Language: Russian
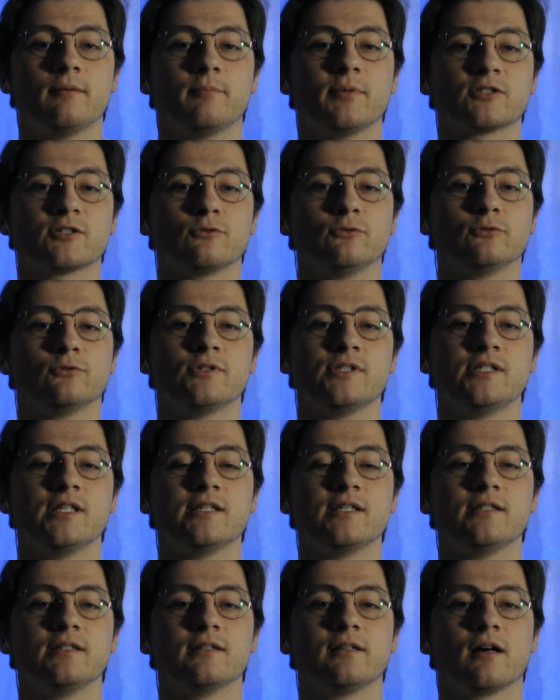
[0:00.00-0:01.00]
поскольку
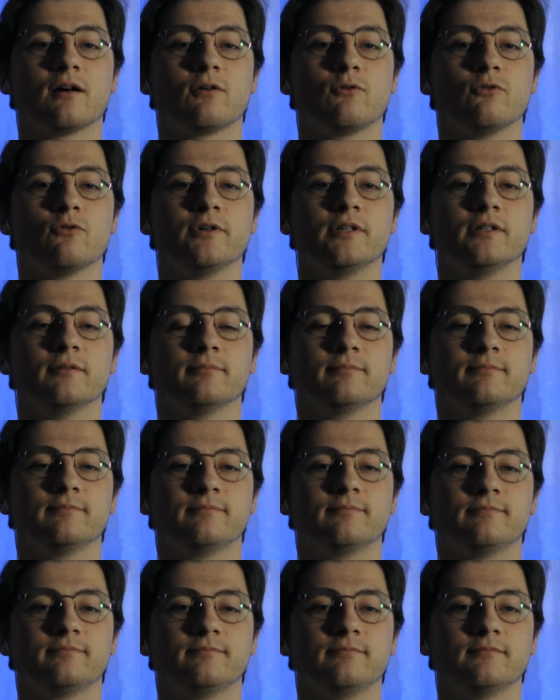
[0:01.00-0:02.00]
здесь никакой
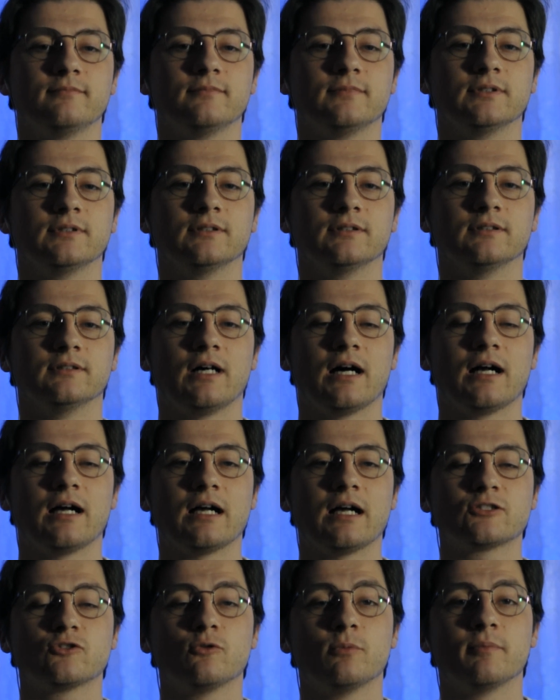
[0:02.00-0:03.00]
а,
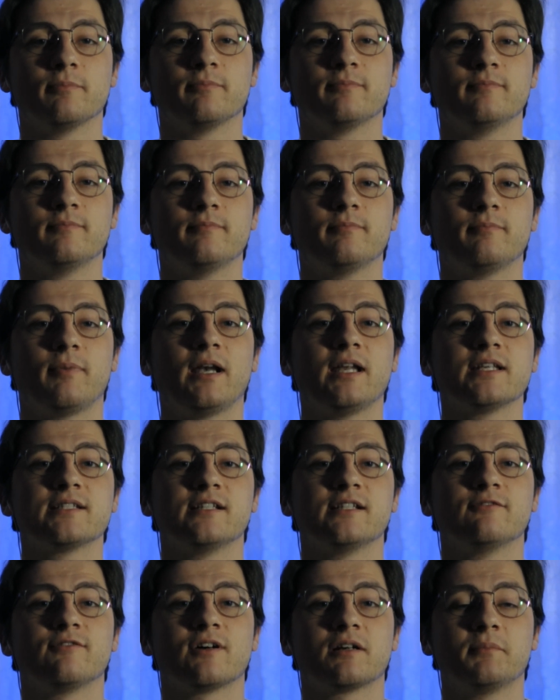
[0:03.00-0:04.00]
особо
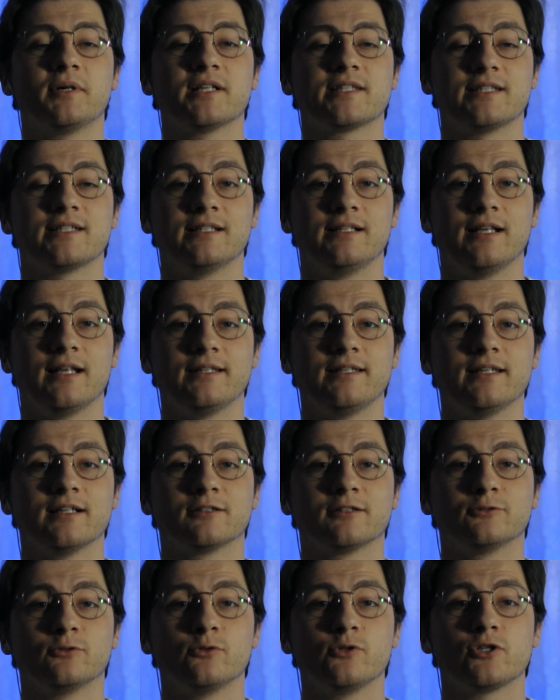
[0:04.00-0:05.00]
полезной информации для
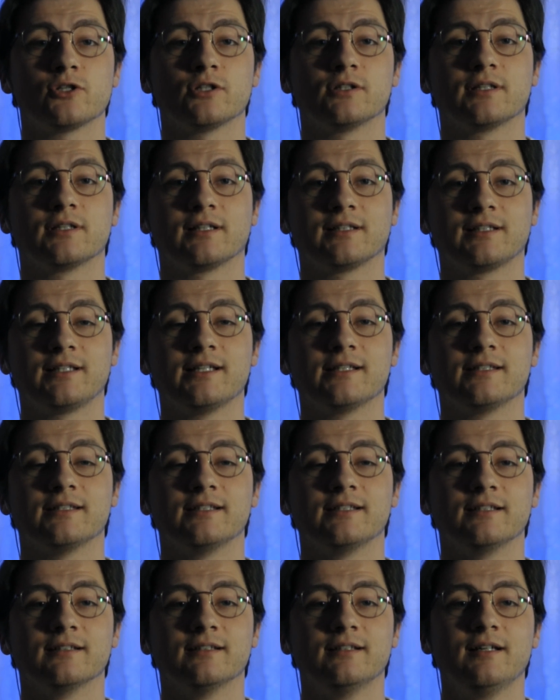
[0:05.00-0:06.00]
тех, кто ищет
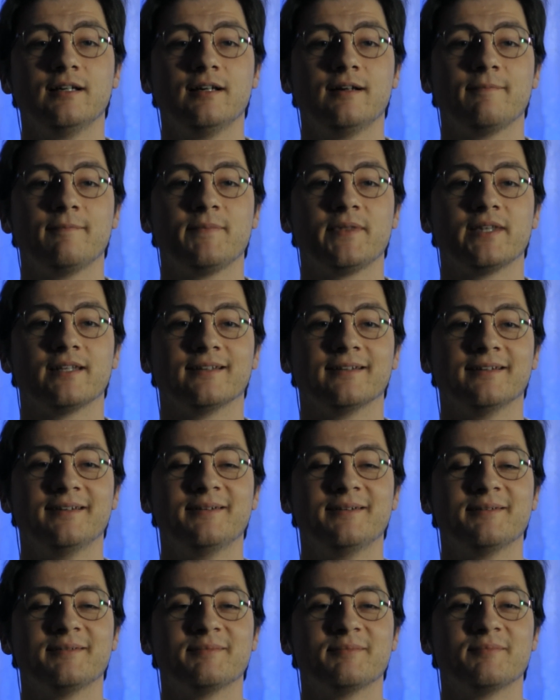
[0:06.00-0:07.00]
конкретные э,
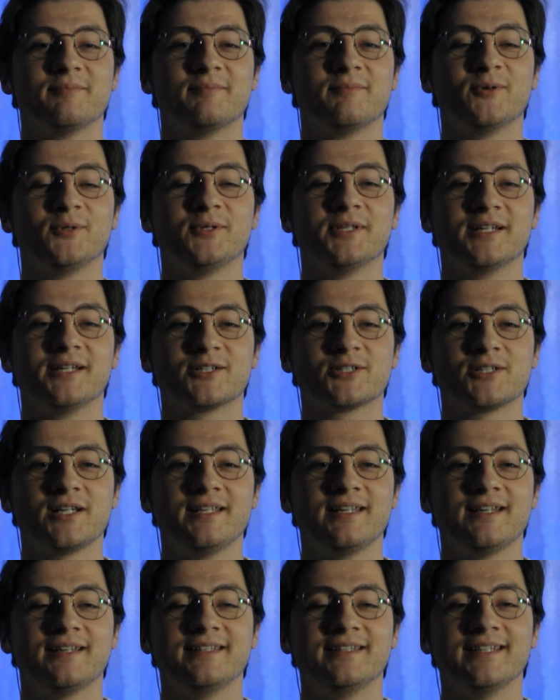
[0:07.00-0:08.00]
пути
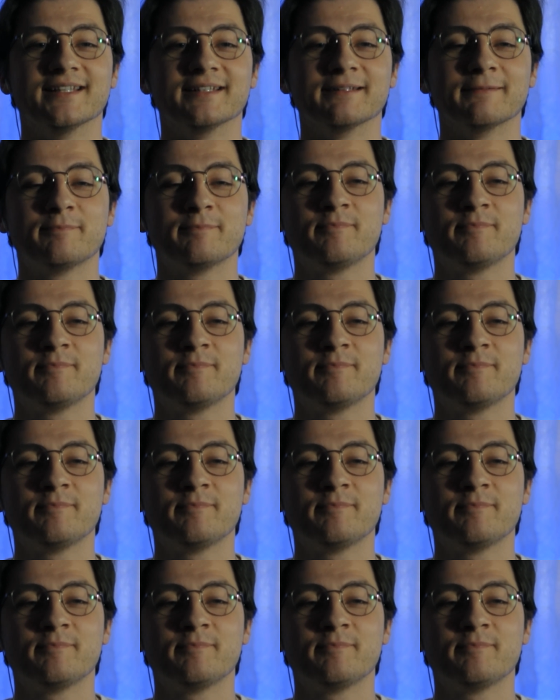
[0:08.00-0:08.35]
решения, нет.